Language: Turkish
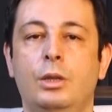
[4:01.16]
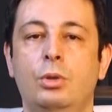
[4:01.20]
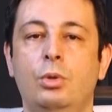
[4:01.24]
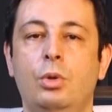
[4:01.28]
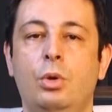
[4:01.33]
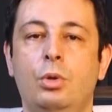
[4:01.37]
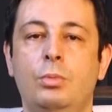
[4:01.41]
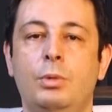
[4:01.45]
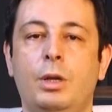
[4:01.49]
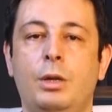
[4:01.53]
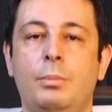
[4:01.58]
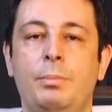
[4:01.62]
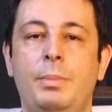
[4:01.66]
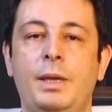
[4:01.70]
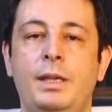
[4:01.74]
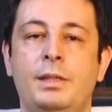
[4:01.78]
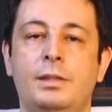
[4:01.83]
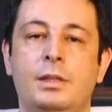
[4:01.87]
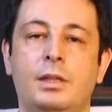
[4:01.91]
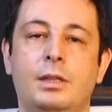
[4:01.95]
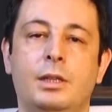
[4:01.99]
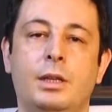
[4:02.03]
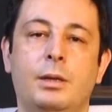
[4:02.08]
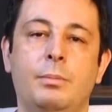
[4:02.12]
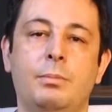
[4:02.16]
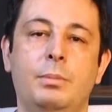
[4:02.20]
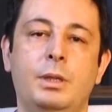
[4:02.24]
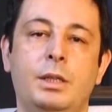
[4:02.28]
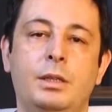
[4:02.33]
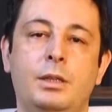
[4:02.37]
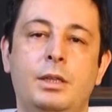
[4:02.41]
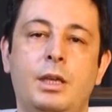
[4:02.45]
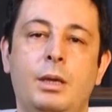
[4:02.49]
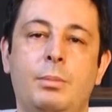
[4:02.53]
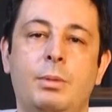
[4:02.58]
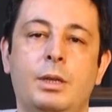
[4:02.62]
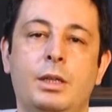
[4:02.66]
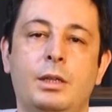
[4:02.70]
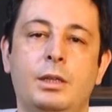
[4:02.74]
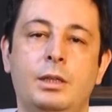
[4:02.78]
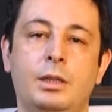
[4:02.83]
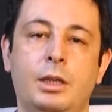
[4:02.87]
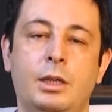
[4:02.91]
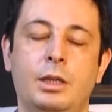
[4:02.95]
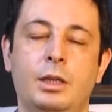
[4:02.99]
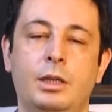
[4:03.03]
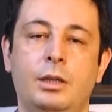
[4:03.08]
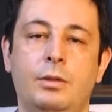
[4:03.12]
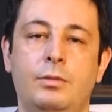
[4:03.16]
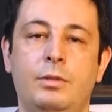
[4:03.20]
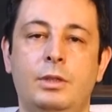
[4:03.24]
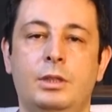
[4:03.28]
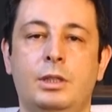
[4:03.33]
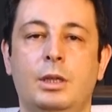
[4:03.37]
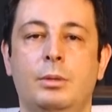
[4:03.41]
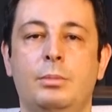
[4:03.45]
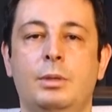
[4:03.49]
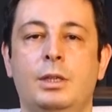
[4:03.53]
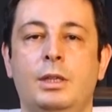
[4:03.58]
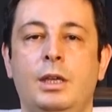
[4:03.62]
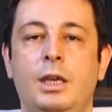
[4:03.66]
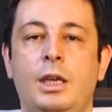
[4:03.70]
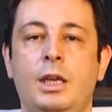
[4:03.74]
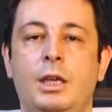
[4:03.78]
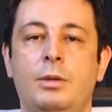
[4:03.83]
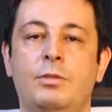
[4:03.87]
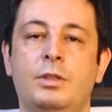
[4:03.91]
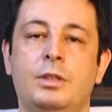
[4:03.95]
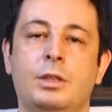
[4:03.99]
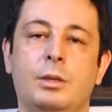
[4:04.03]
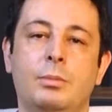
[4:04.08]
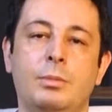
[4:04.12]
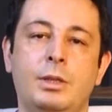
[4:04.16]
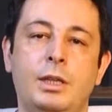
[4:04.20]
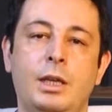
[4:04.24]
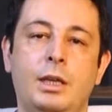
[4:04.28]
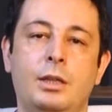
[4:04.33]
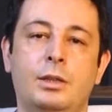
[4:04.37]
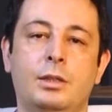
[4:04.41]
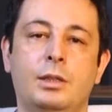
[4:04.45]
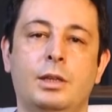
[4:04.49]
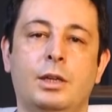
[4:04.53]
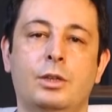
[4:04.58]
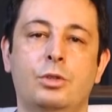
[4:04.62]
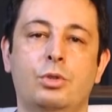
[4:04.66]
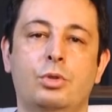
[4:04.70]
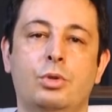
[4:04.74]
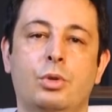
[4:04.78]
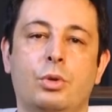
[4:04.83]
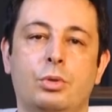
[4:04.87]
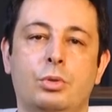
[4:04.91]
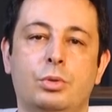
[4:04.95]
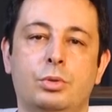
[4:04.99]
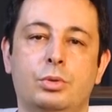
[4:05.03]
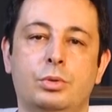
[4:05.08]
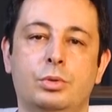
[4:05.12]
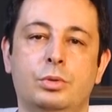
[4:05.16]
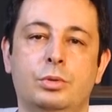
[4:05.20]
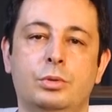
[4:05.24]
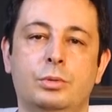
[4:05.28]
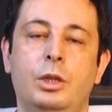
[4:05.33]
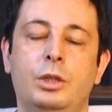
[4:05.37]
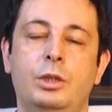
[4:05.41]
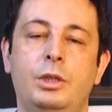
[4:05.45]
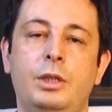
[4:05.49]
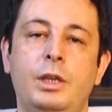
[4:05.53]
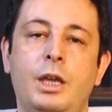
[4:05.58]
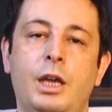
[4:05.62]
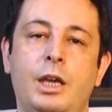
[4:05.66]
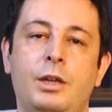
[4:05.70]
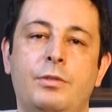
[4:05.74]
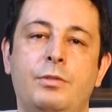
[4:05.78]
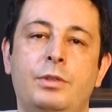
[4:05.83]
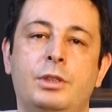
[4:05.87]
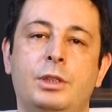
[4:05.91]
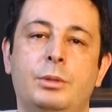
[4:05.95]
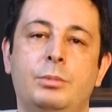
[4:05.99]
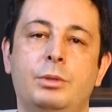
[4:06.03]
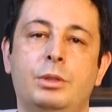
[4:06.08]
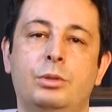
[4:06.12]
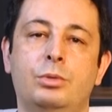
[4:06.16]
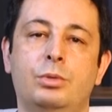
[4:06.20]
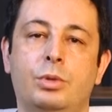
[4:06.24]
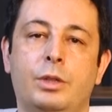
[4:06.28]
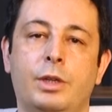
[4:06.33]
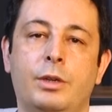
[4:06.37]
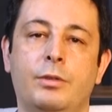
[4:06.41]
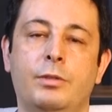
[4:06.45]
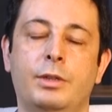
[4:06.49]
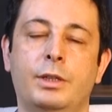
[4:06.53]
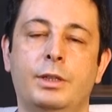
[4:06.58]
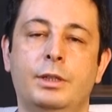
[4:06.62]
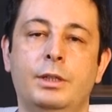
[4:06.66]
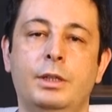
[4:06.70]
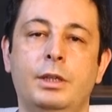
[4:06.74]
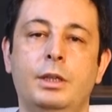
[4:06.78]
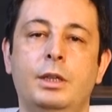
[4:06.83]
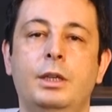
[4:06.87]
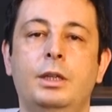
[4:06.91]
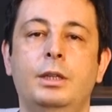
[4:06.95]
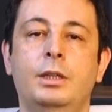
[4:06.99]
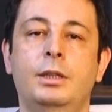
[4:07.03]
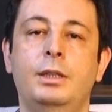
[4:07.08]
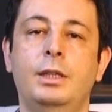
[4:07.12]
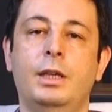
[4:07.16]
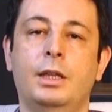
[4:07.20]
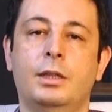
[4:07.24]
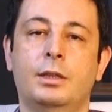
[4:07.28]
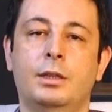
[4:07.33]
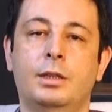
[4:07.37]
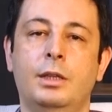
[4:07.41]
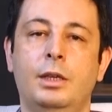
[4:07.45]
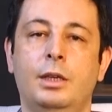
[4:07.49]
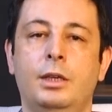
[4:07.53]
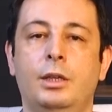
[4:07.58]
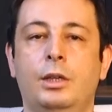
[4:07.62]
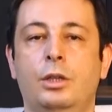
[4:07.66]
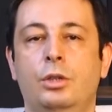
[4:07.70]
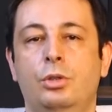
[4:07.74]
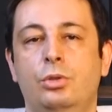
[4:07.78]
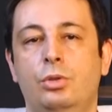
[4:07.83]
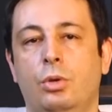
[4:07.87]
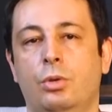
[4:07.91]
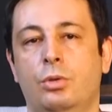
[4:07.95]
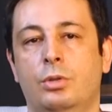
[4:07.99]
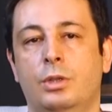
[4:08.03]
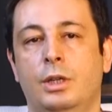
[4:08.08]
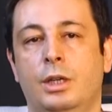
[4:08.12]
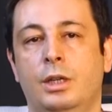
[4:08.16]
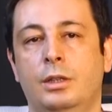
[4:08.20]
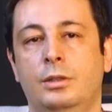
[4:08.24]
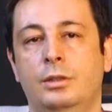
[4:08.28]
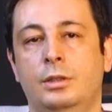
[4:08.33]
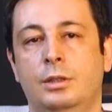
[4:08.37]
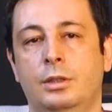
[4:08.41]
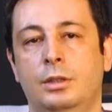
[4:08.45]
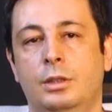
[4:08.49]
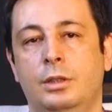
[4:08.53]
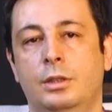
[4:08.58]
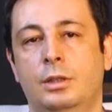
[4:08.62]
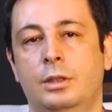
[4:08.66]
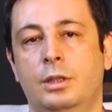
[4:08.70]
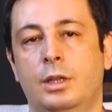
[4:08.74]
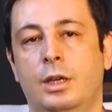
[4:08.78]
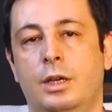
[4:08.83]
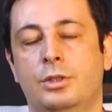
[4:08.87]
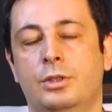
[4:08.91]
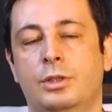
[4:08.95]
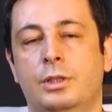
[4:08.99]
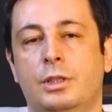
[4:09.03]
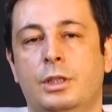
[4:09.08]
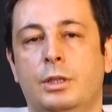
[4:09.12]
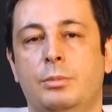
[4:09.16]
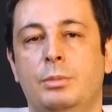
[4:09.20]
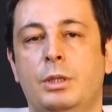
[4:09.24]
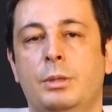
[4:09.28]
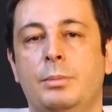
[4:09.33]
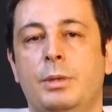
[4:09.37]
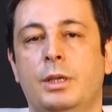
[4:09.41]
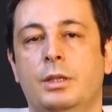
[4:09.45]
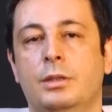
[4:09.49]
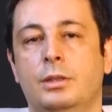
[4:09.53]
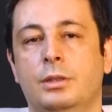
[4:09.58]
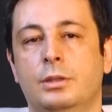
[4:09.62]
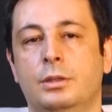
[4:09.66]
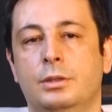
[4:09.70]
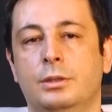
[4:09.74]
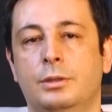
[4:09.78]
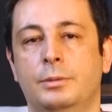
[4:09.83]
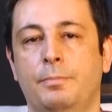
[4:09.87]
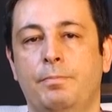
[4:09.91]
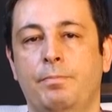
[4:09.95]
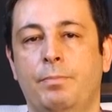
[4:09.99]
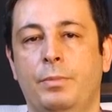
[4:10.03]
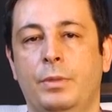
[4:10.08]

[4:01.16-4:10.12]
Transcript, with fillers: normal beslenen bir gebenin vitamini ek vitamine ihtiyacı yoktur. Diğer vitamin türevleri diyetle çok rahat karşılanabilmektedir.